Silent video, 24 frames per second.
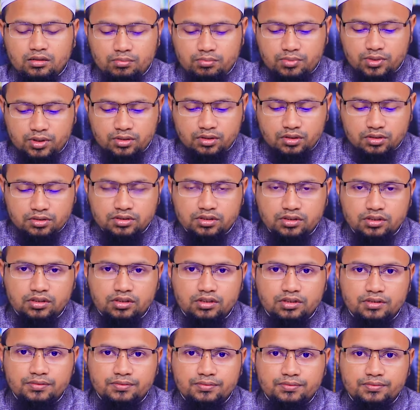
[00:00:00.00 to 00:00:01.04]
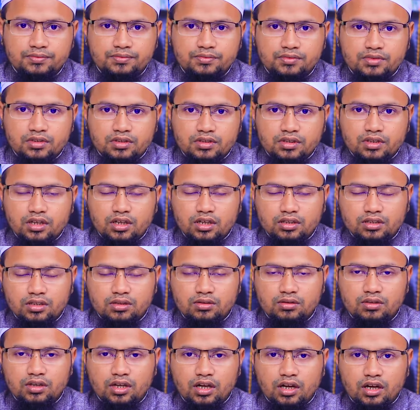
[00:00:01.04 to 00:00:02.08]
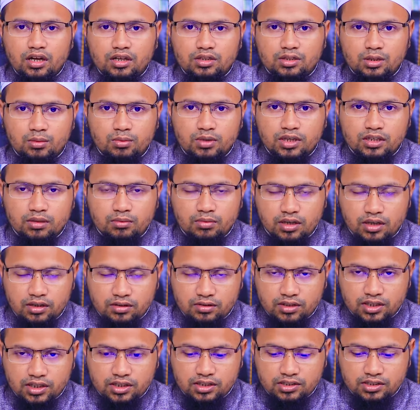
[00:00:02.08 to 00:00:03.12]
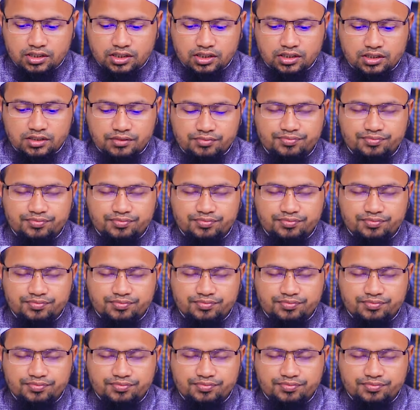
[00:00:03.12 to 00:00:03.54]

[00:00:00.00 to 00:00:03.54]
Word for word: প্রিয় দর্শক আশা করি আল্লাহ সবাইকে ভালো রেখেছেন